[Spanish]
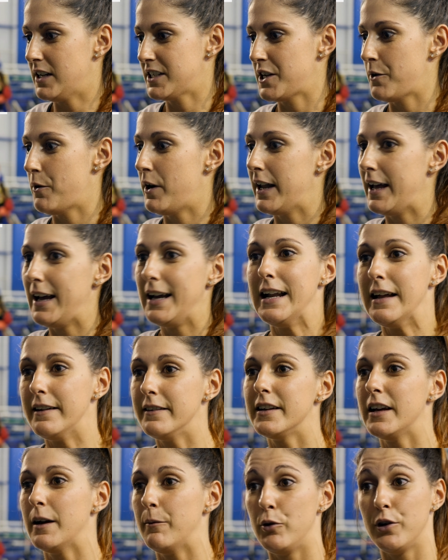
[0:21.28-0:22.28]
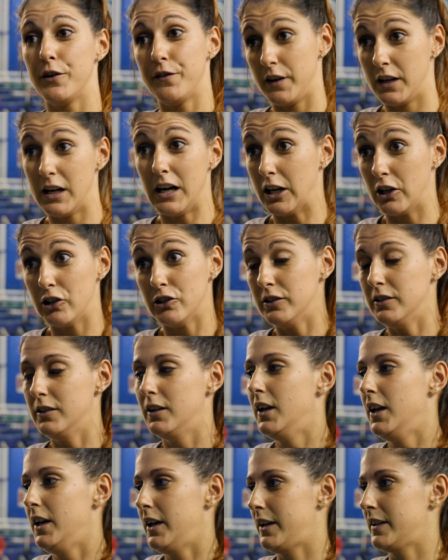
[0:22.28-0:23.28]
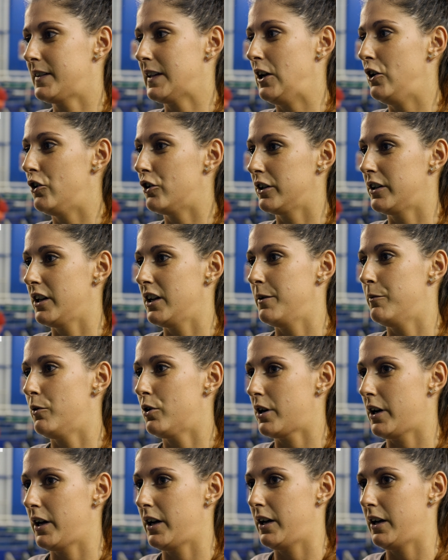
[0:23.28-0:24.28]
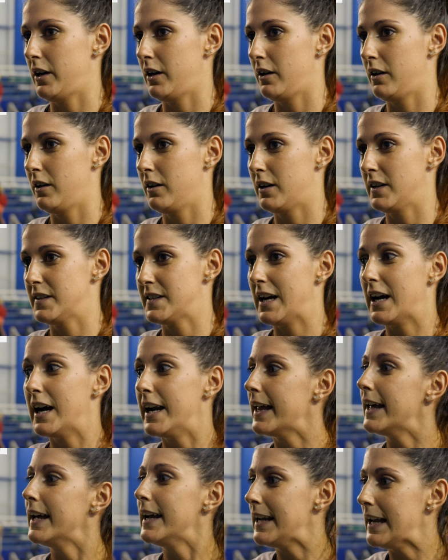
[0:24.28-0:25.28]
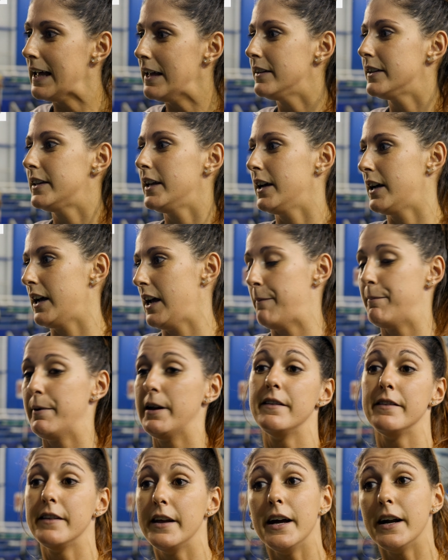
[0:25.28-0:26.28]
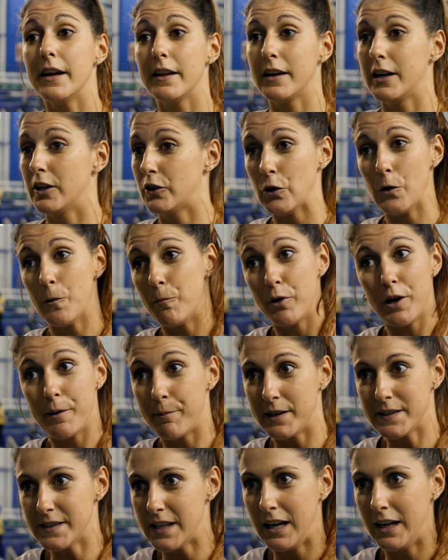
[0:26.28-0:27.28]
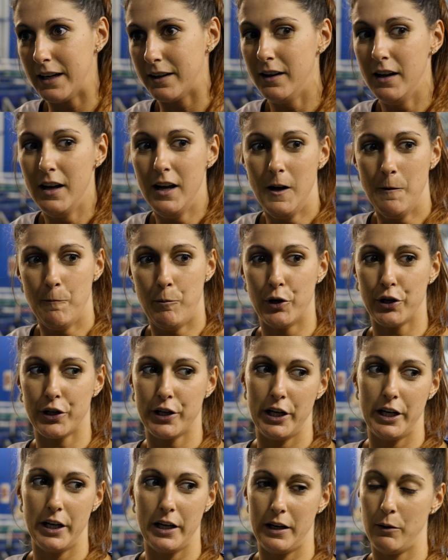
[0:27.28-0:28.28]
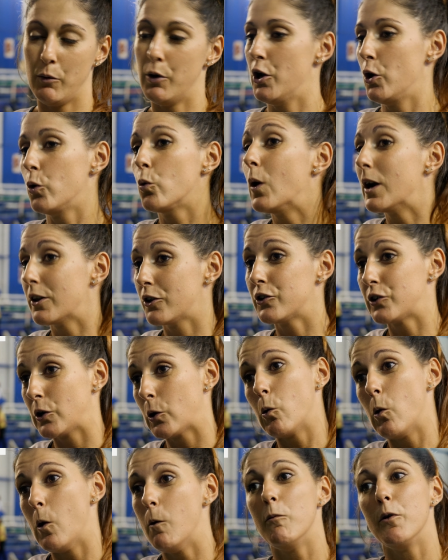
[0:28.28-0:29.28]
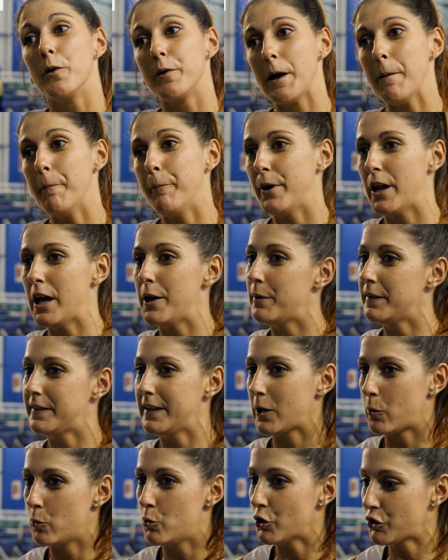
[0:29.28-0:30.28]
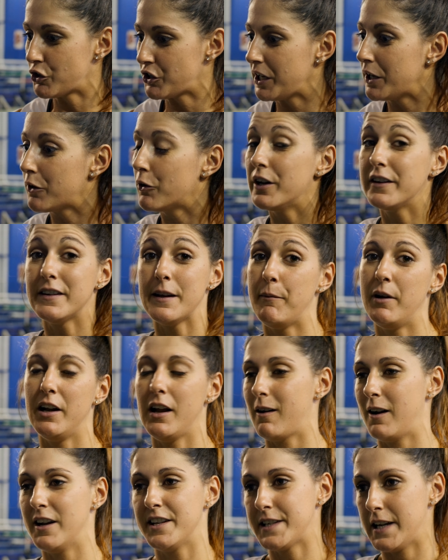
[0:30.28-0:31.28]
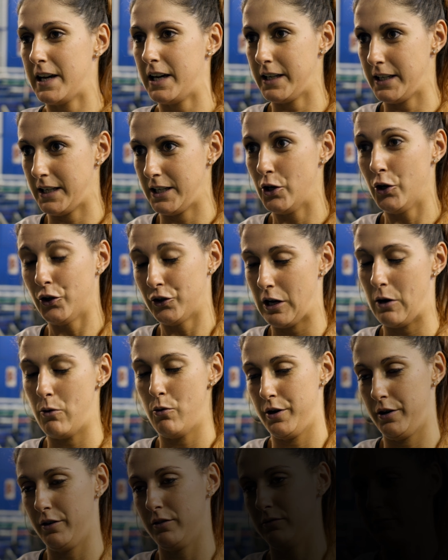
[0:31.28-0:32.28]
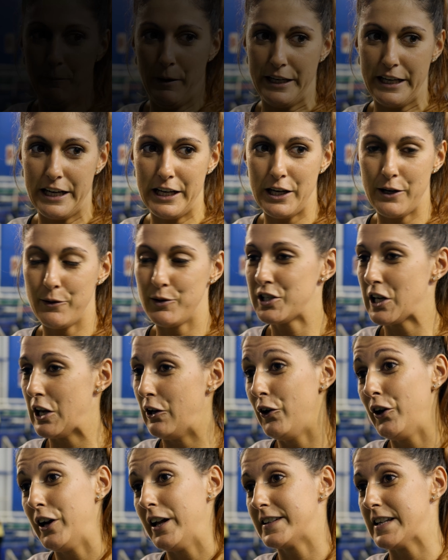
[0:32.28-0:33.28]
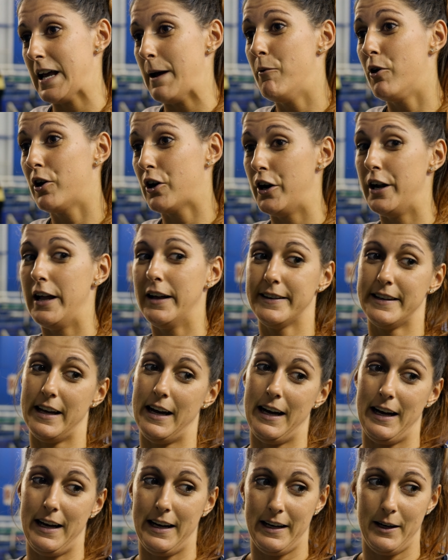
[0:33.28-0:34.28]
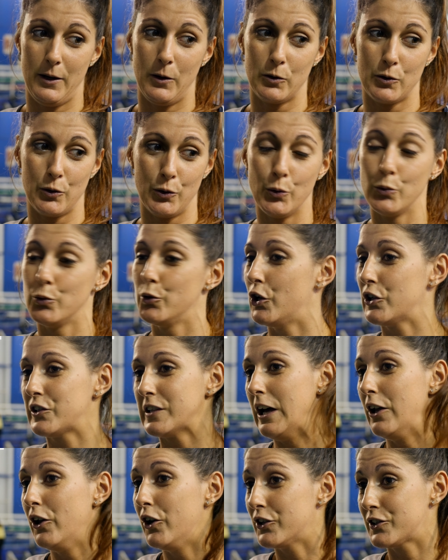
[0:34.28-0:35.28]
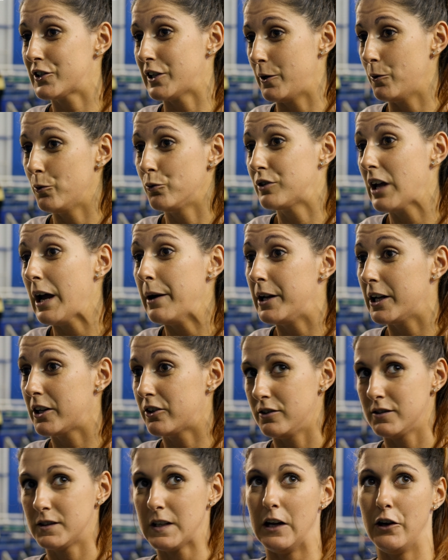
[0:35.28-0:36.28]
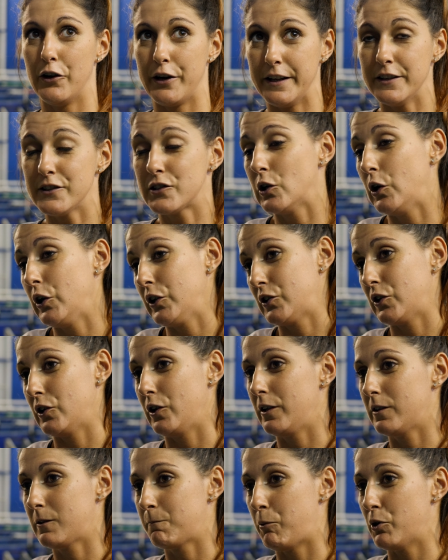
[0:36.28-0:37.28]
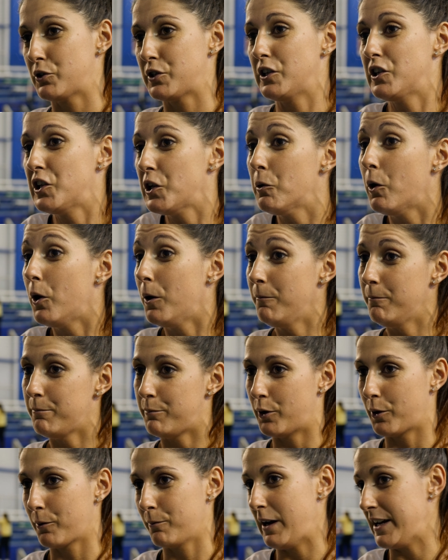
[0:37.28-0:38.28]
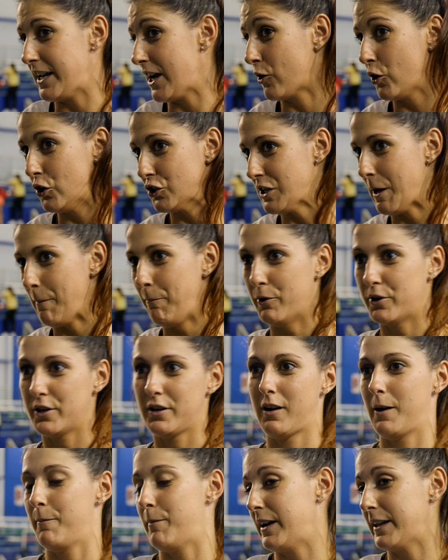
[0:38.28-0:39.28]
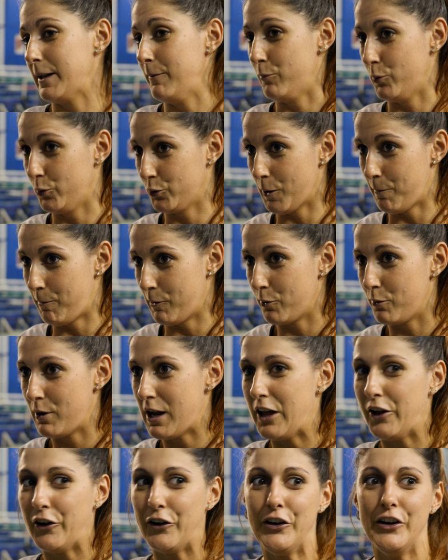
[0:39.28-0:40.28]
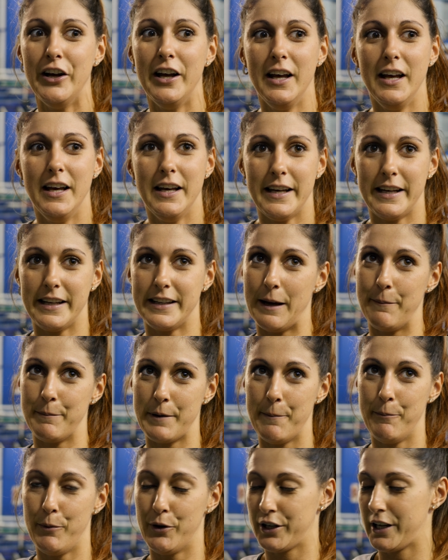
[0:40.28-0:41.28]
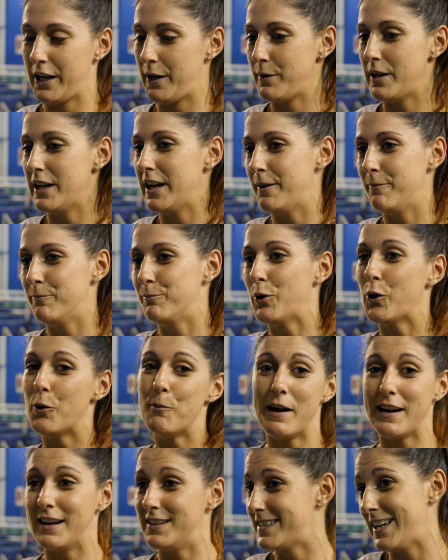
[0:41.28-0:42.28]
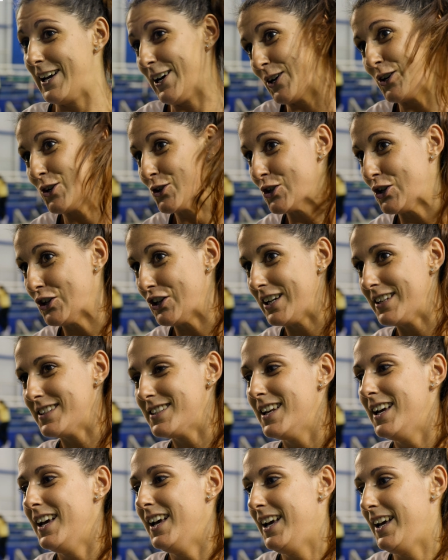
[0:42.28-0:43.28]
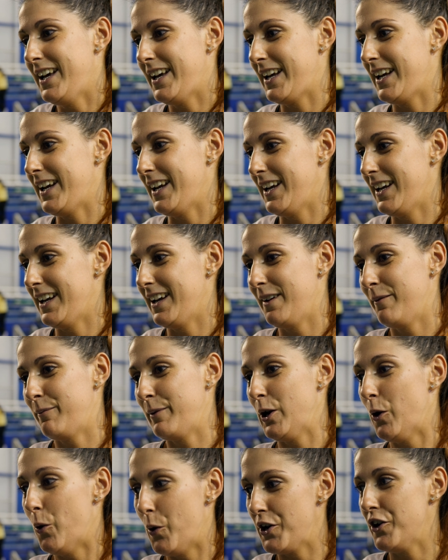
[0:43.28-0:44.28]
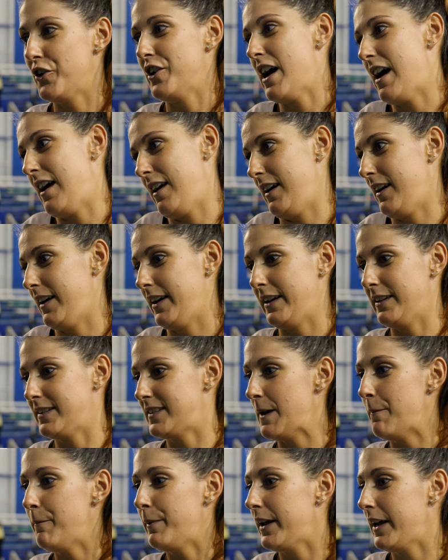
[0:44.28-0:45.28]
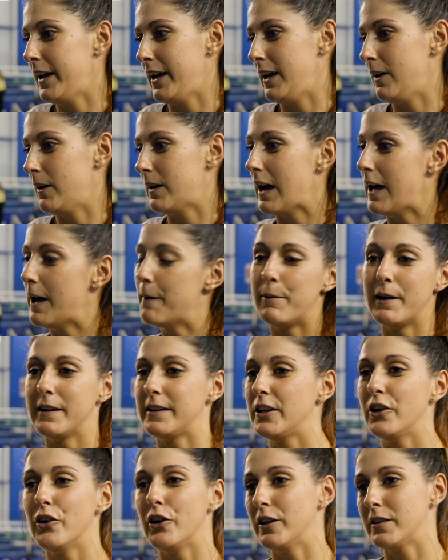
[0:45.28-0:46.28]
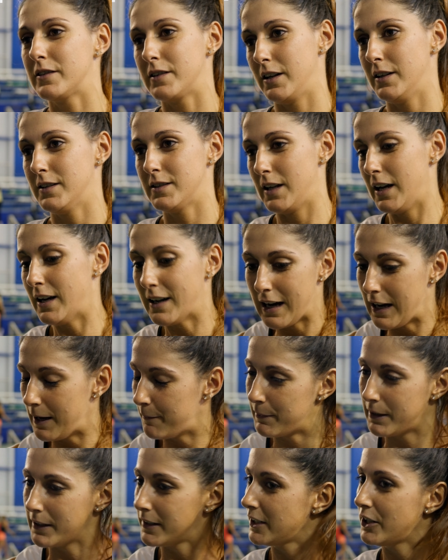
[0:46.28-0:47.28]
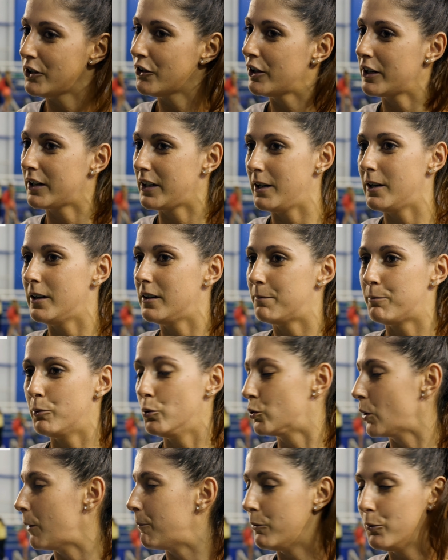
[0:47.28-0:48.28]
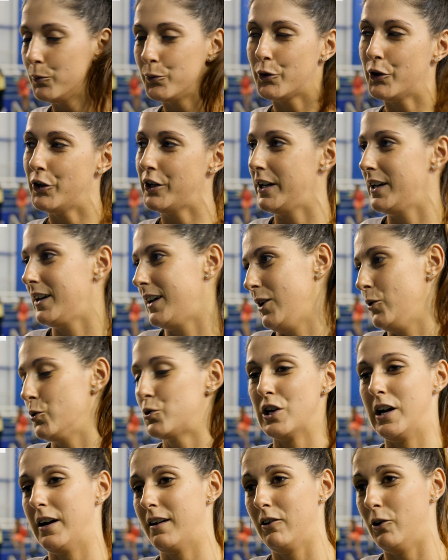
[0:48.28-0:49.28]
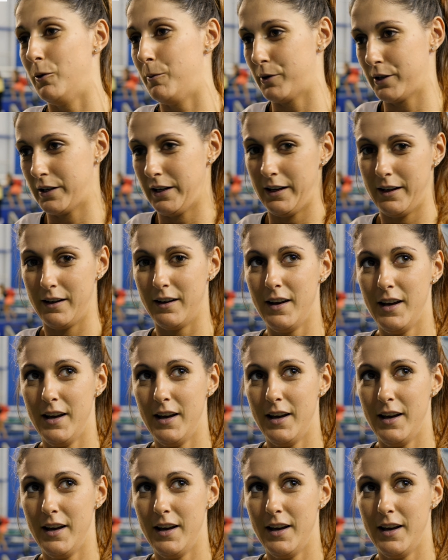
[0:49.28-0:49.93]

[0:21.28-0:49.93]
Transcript: llevar adelante y a modificarlo es algo que tenemos que, sacar adelante, que aprender de que esto no puede pasar porque bueno, el cuarto se jugó muy bien, pero hay veces que uno sigue con esa mala racha y no está bueno. Sí, mañana Villadora, sabemos que ahora está con un 2 a 2 en un tiebreak con San Lorenzo, eso es positivo por varias cosas, porque reparten puntos por un lado y también porque vienen un poco más cansadas que nosotras. Eh, pero bueno, nada, eh, siempre cada partido es, cada partido, hay que ir punto a punto y hay que lucharlo porque